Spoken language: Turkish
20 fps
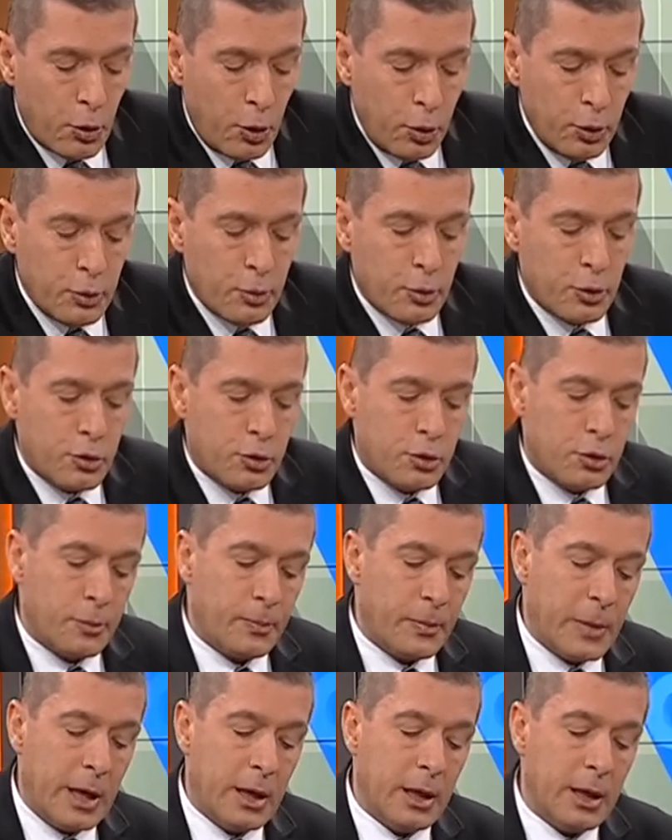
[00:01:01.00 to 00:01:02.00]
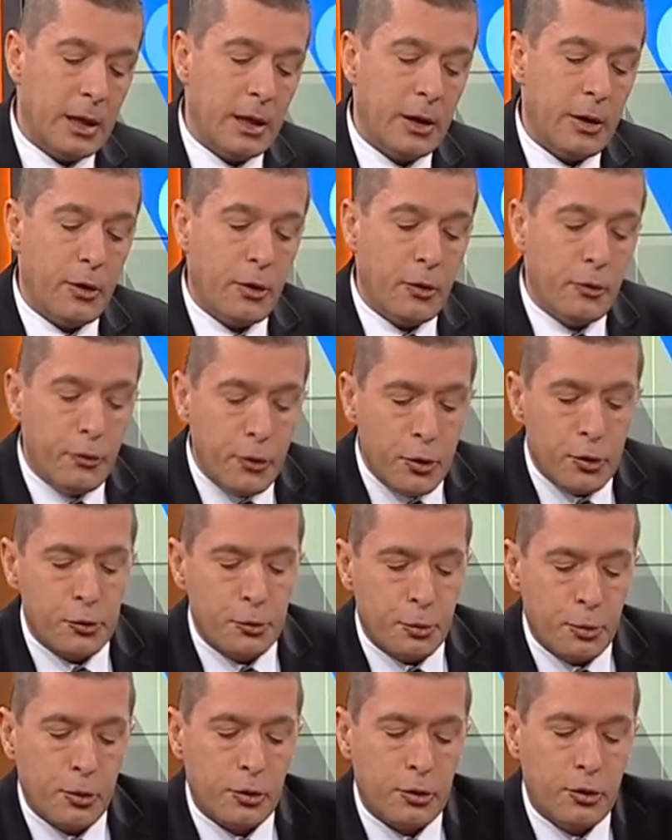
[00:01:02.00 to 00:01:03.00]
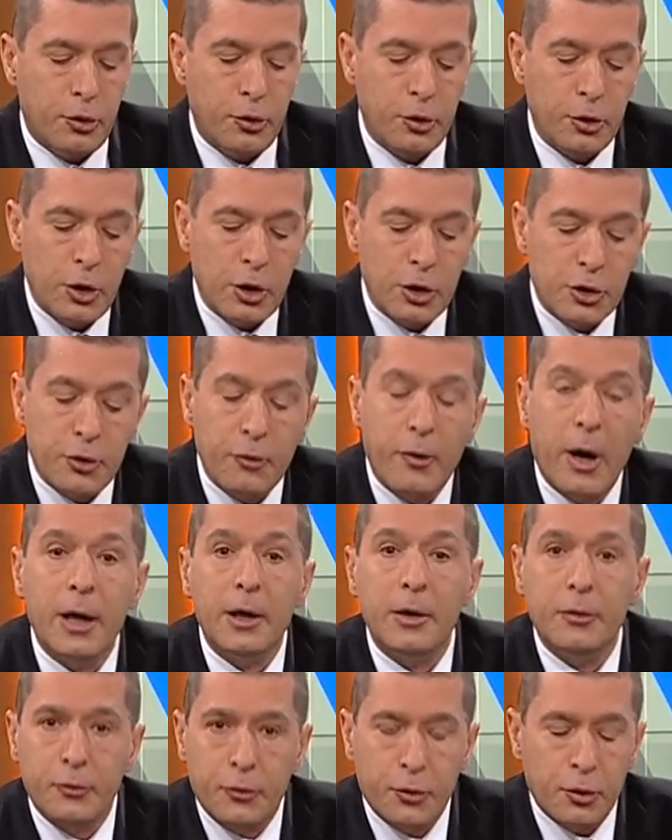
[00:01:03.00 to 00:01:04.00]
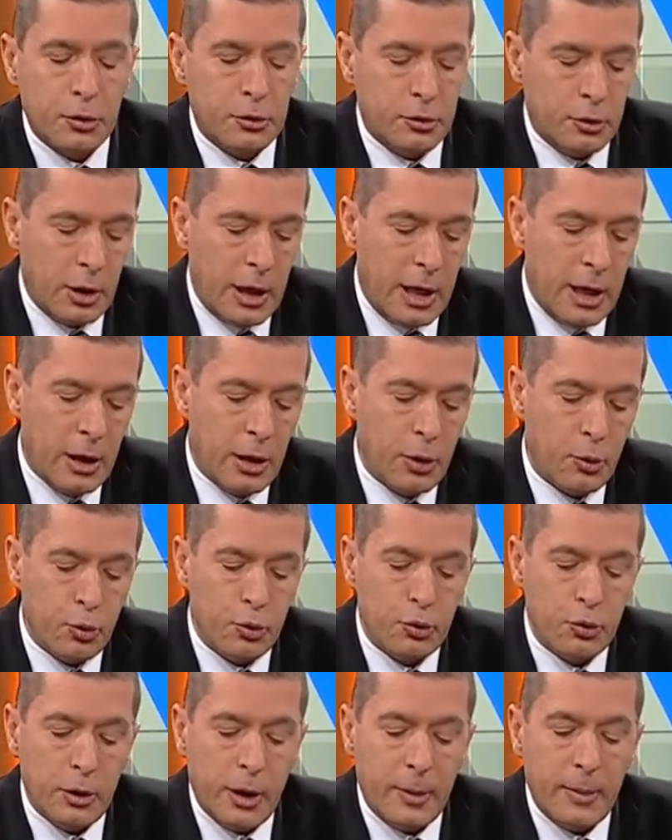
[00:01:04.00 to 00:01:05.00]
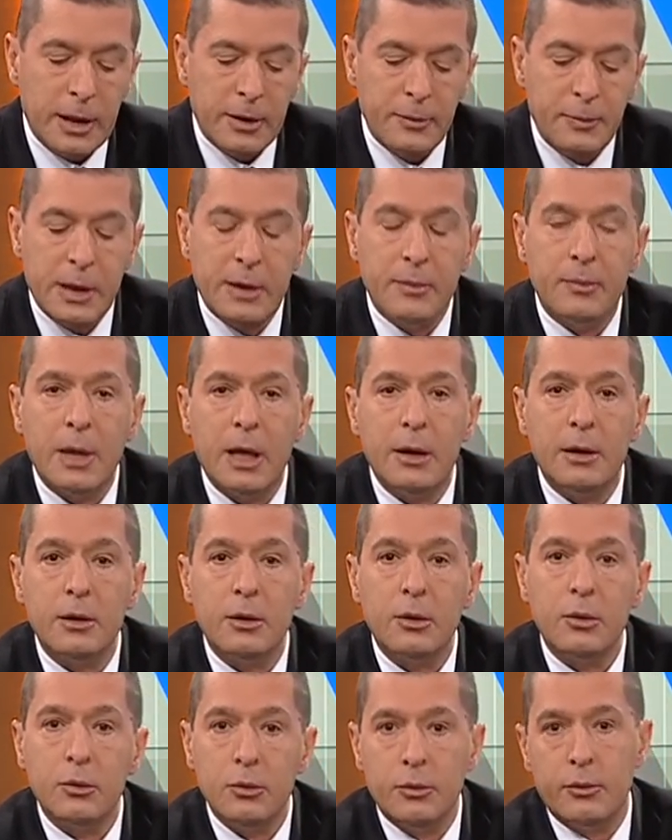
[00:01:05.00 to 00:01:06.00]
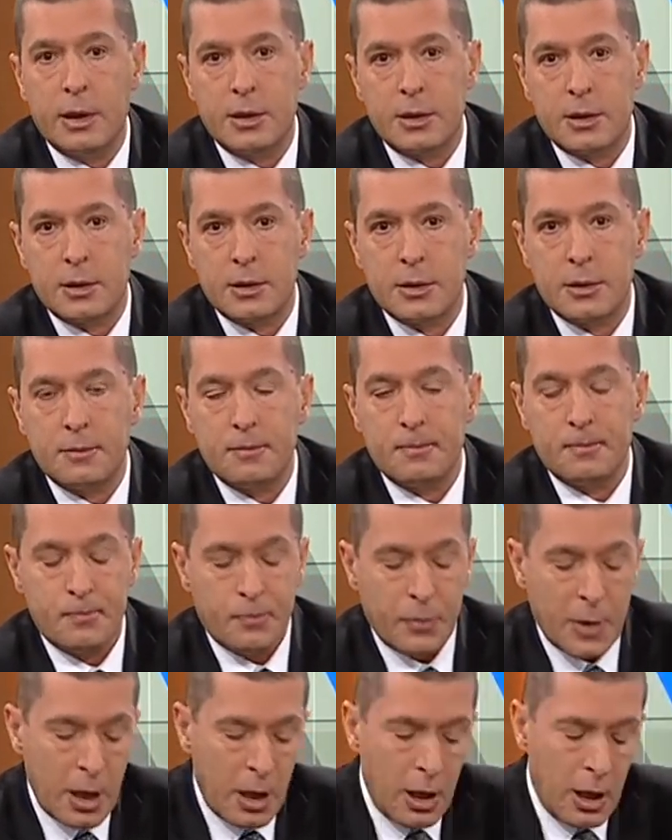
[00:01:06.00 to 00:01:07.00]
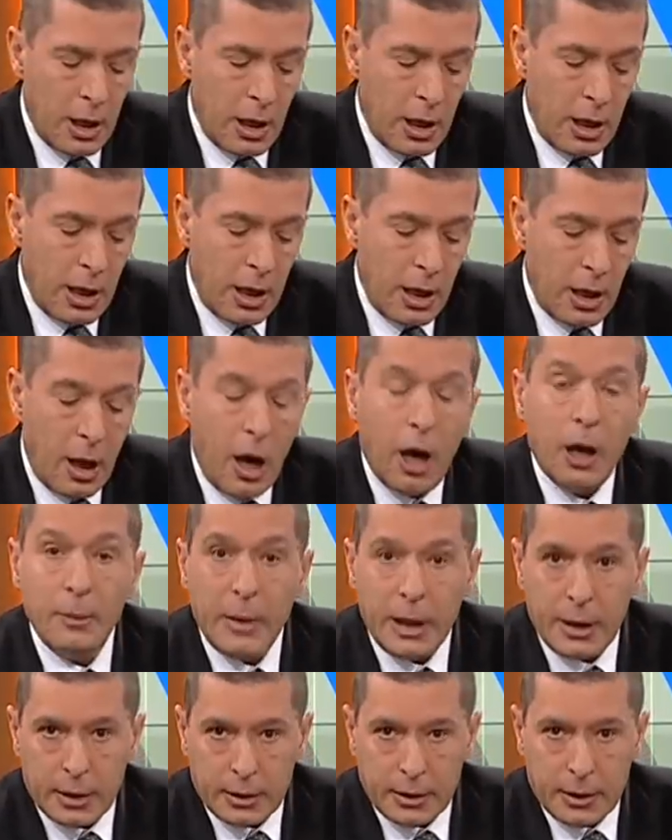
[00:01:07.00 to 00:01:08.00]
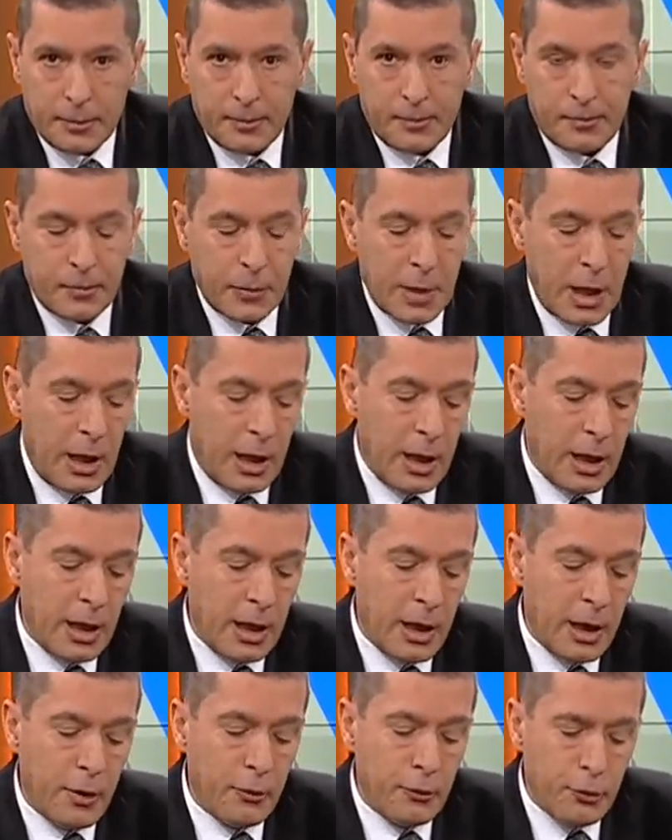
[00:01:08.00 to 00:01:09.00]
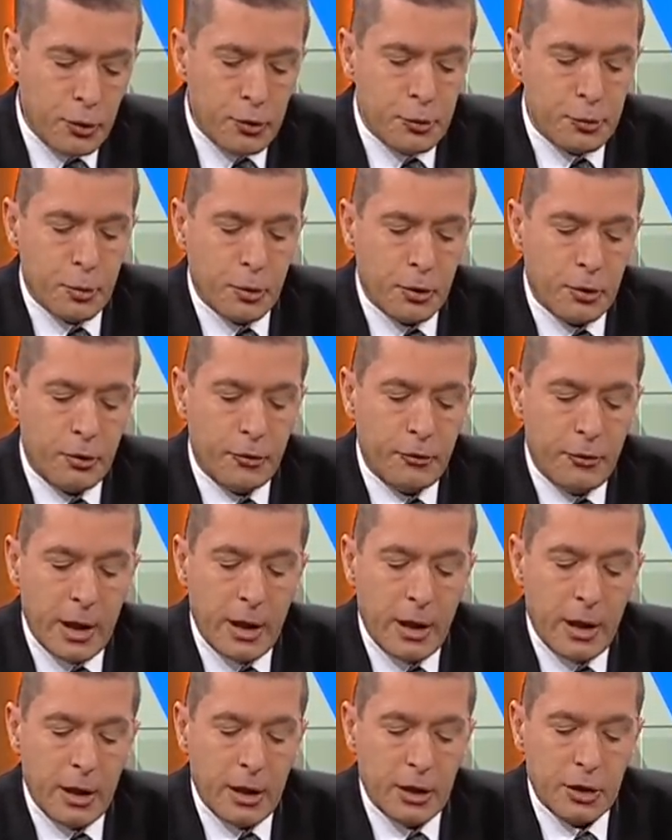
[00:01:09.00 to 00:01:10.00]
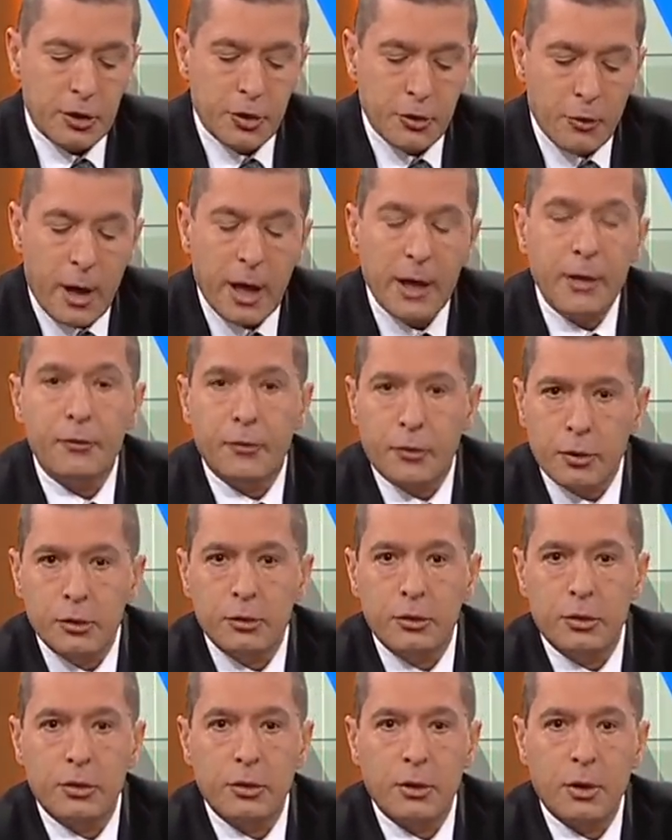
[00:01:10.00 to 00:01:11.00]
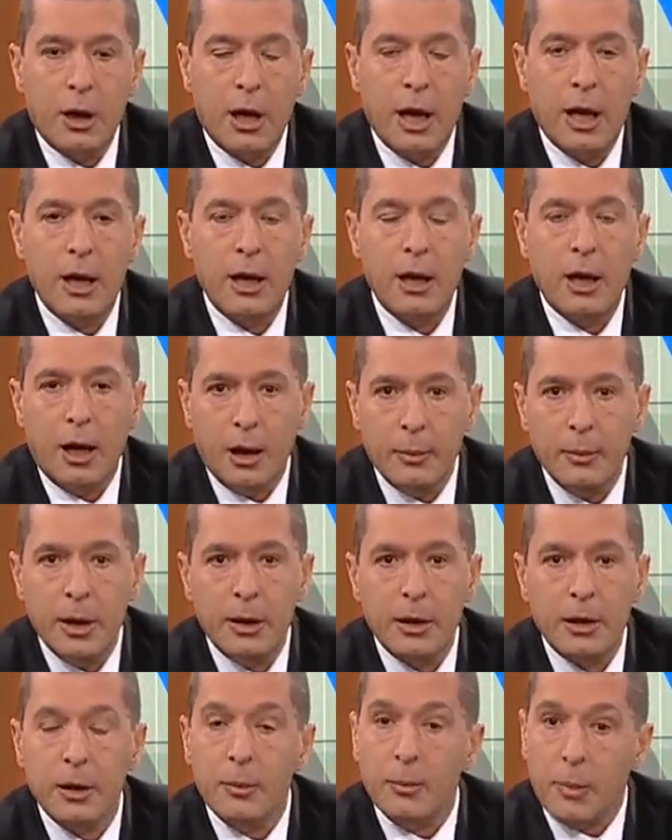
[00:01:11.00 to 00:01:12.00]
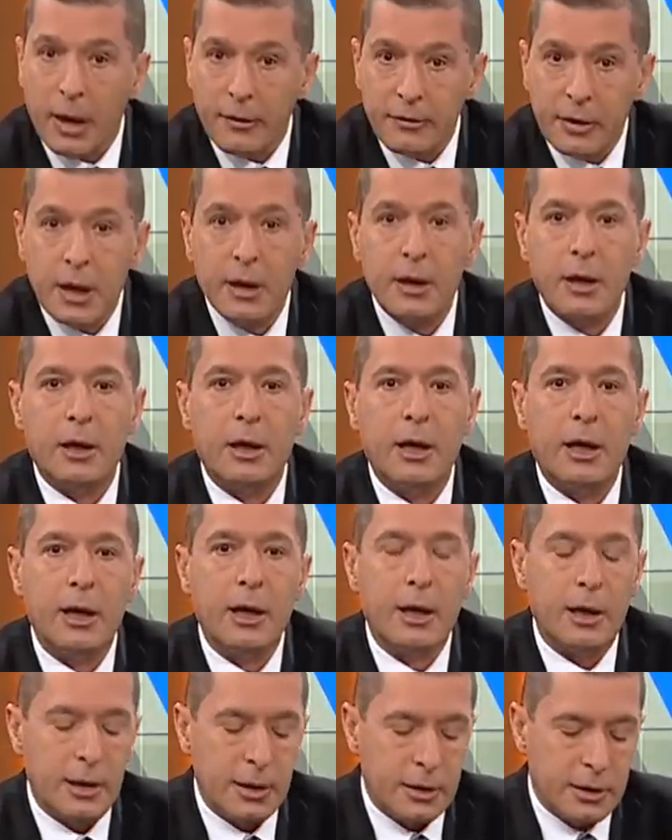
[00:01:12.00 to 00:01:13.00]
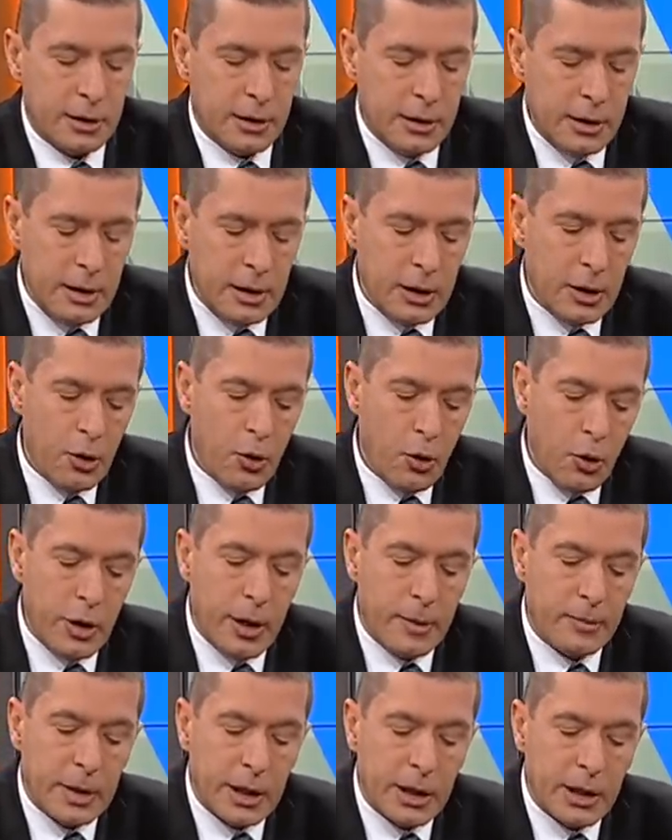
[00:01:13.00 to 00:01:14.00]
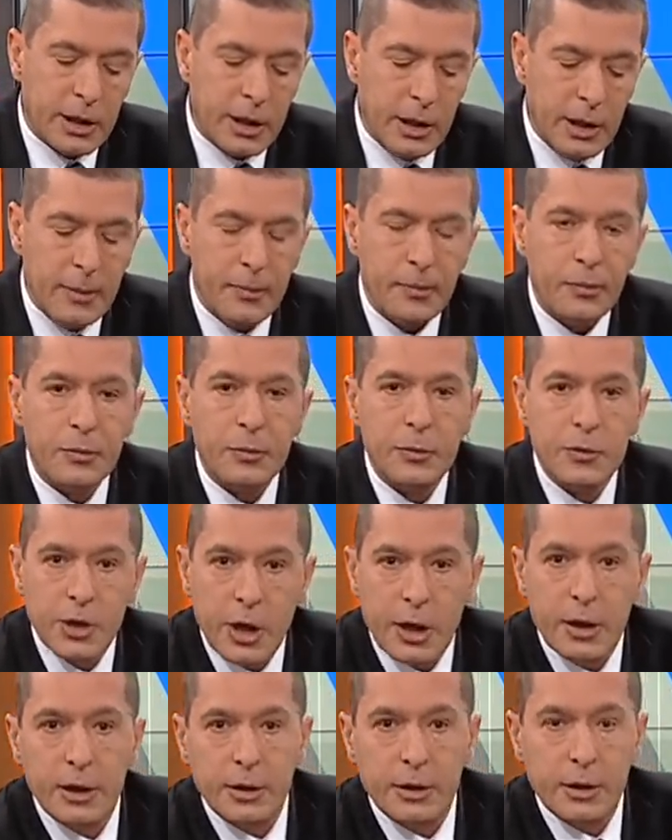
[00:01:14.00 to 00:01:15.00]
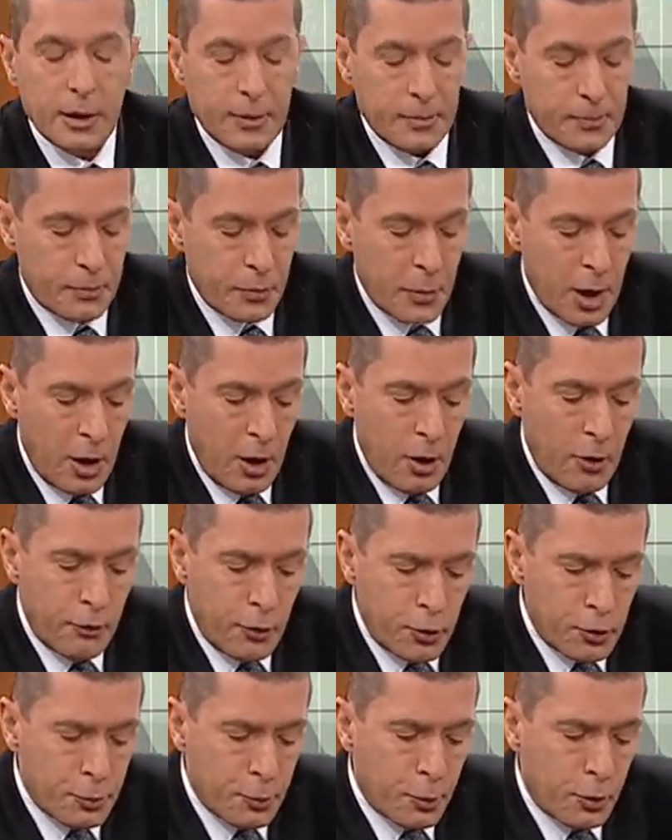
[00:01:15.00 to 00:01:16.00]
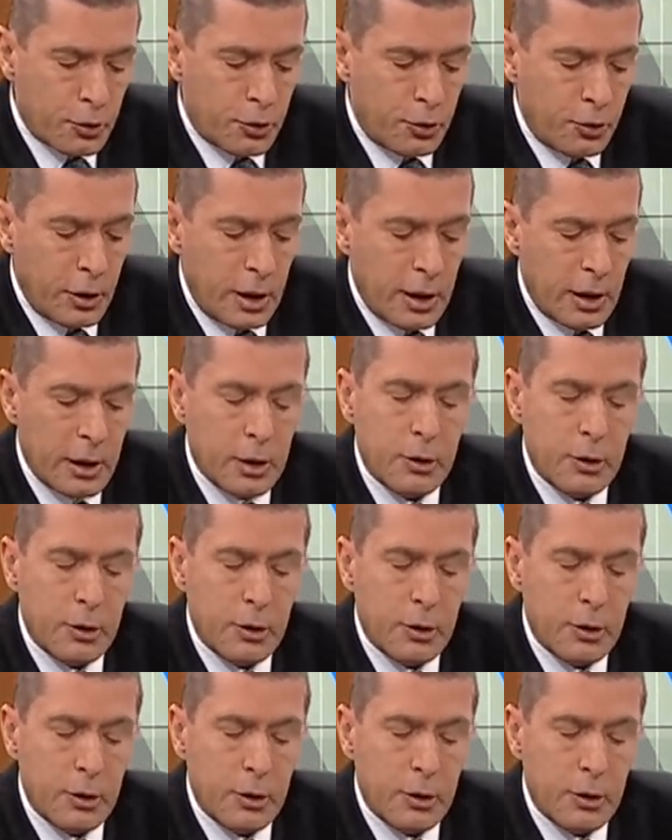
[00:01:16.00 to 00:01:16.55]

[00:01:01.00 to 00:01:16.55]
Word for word: konumuz e, Würzburg Schweinfurt e, Uygulamalı Bilimler Üniversitesi. Almanya'da. E, Würzburg ve e, Schweinfurt e, Almanya'da Bavyera eyaletinin önemli iki şehri diyelim. Würzburg e,